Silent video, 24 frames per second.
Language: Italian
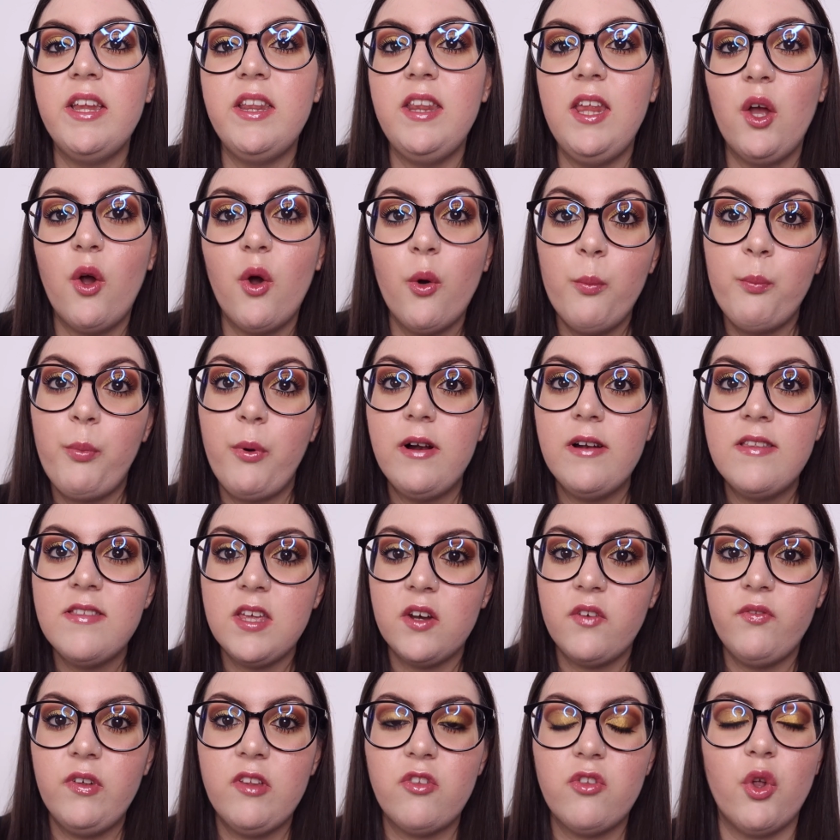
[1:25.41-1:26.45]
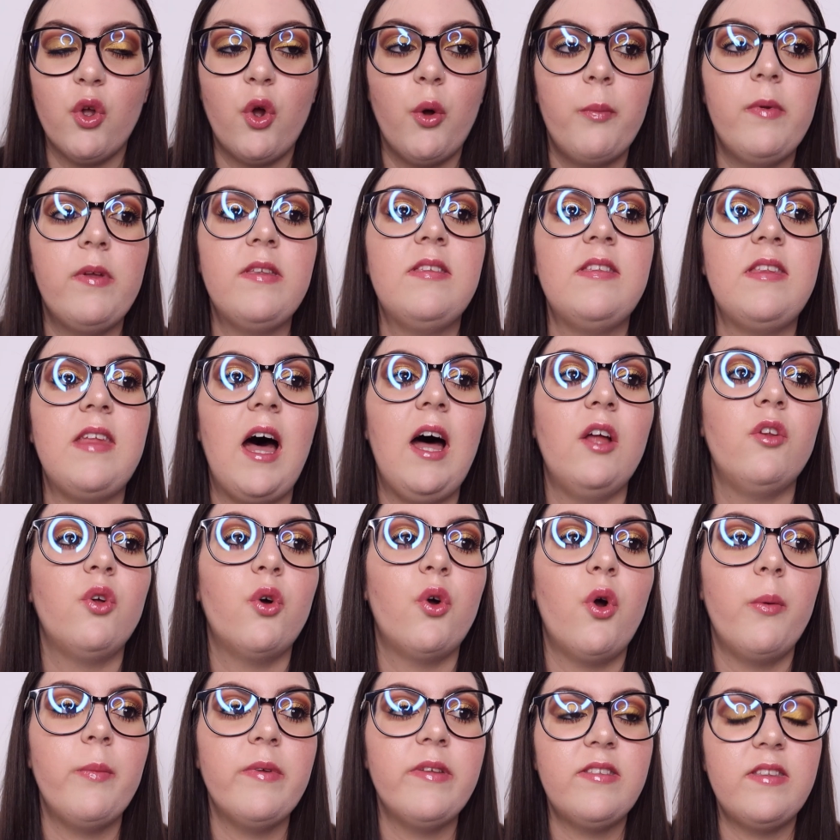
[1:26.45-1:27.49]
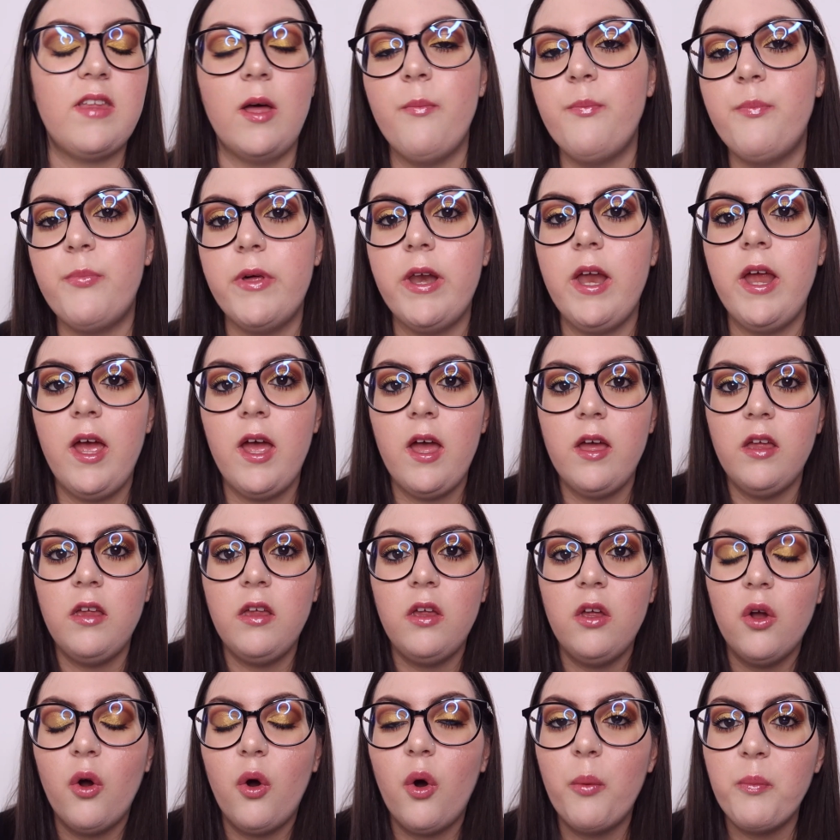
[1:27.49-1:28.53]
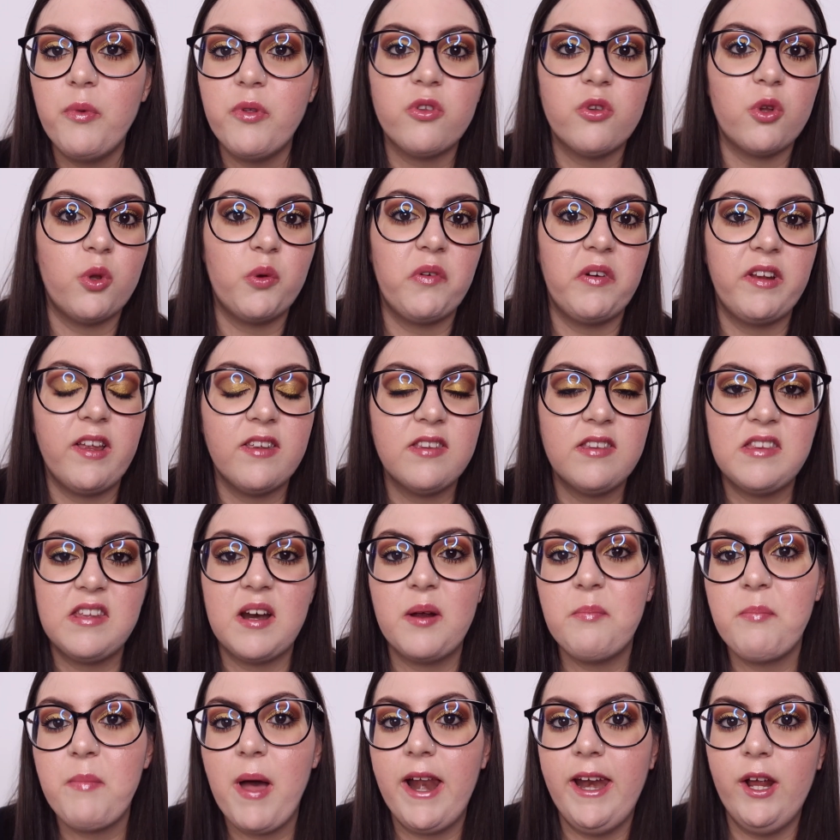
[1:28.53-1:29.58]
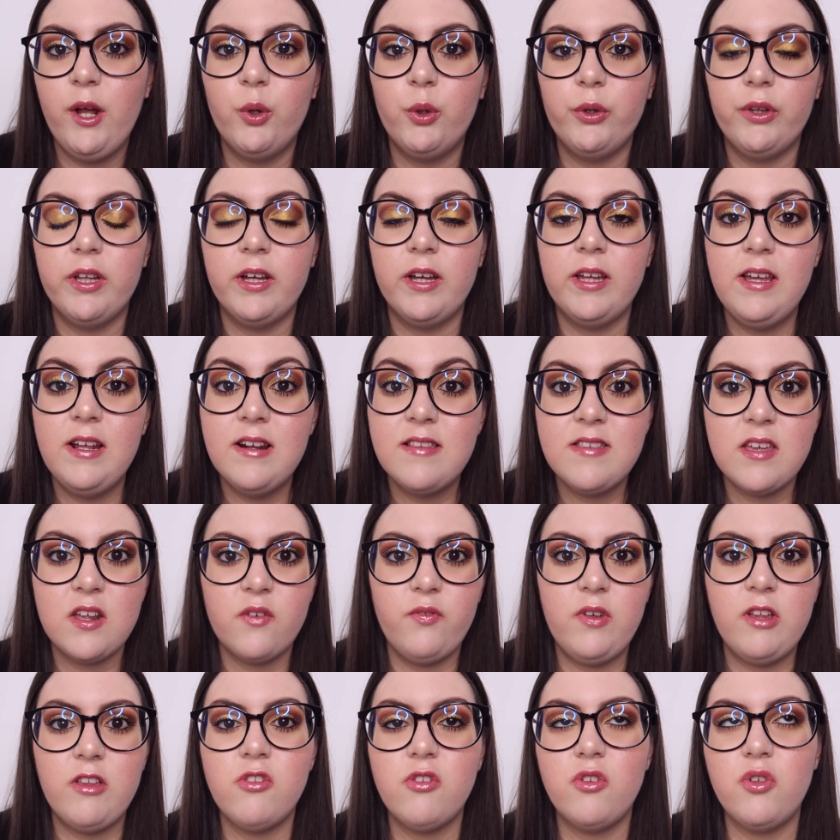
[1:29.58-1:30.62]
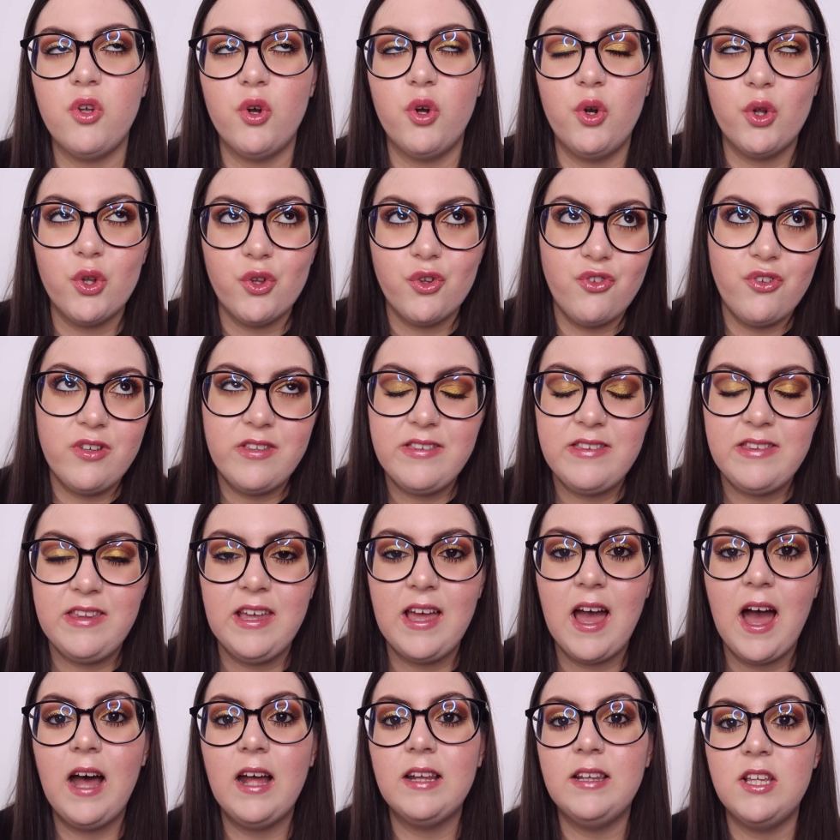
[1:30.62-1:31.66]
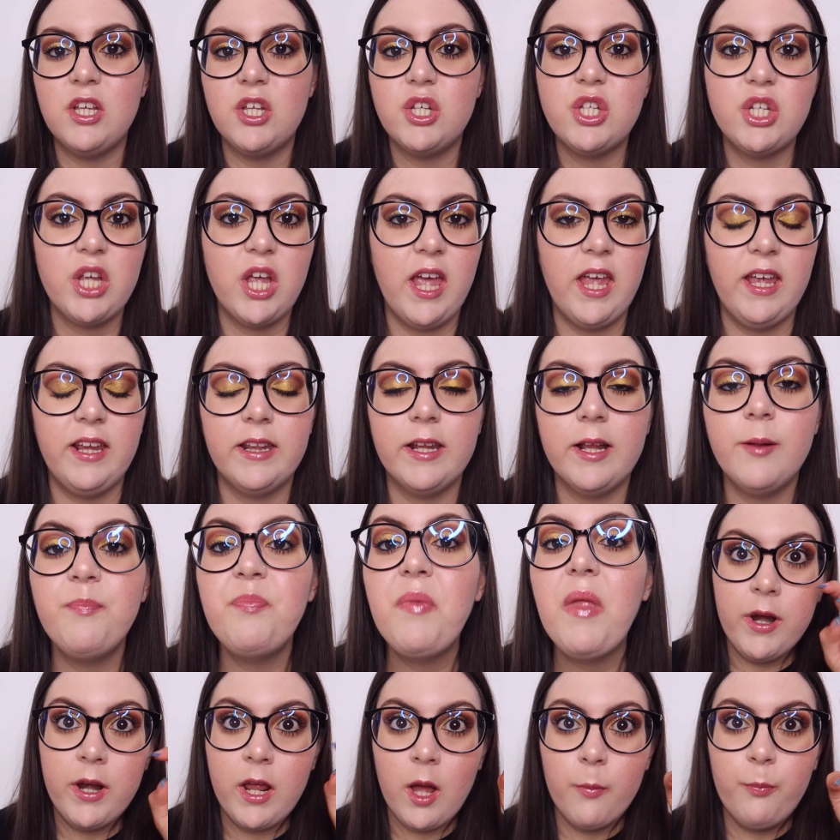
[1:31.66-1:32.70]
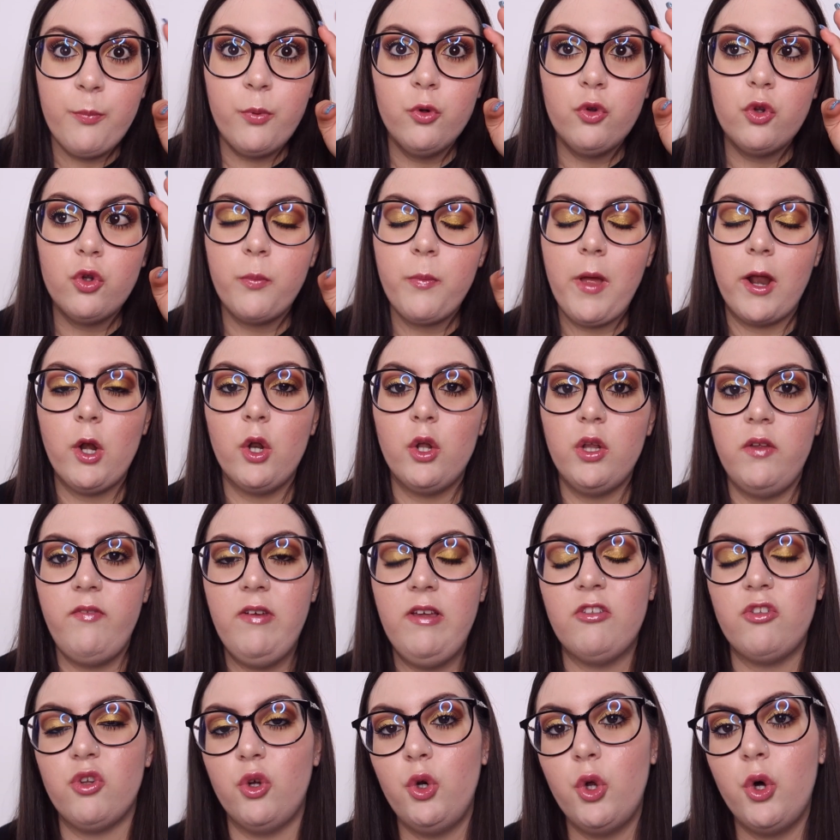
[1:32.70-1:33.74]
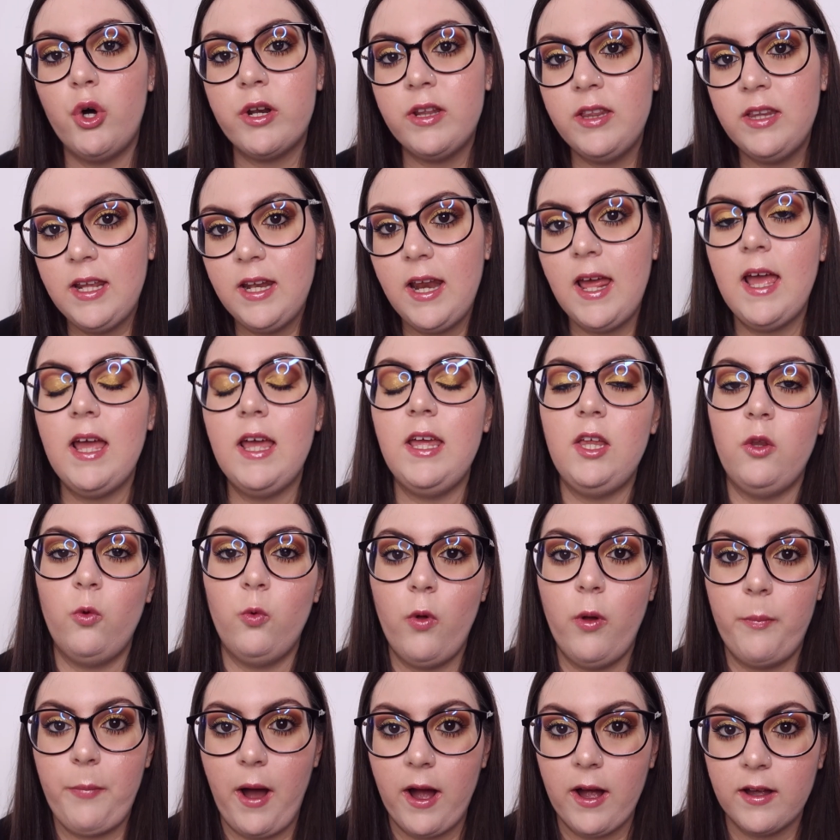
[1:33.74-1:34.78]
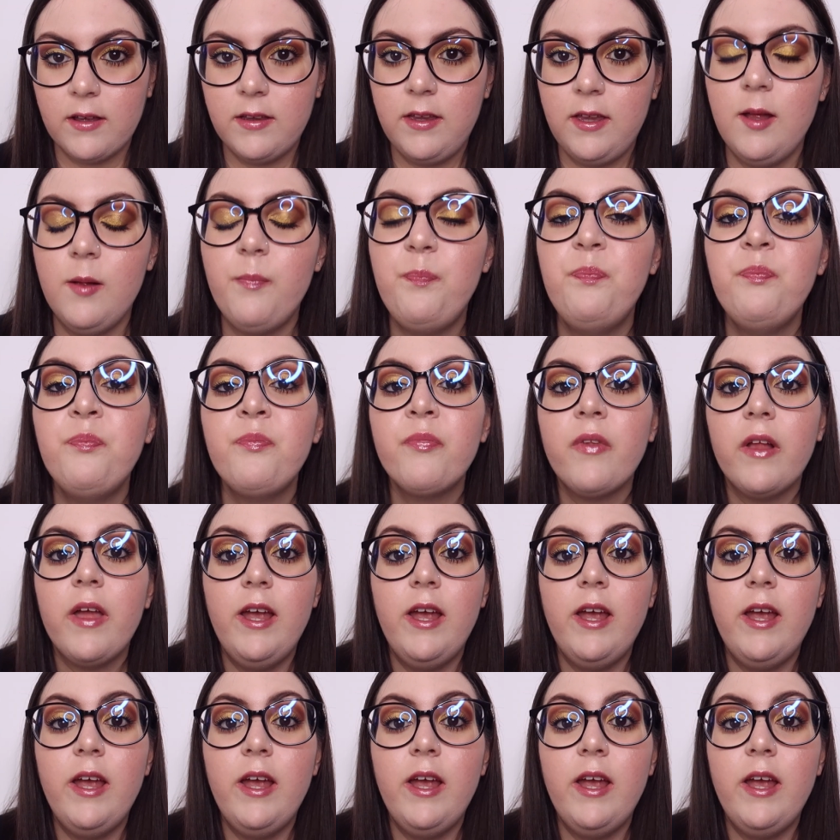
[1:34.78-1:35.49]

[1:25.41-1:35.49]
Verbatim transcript: dico un po' il servizio com'è stato come sempre io mi sono trovata stra bene con il servizio logistica di Shane perché appunto mi hanno diviso l'ordine in due pacchi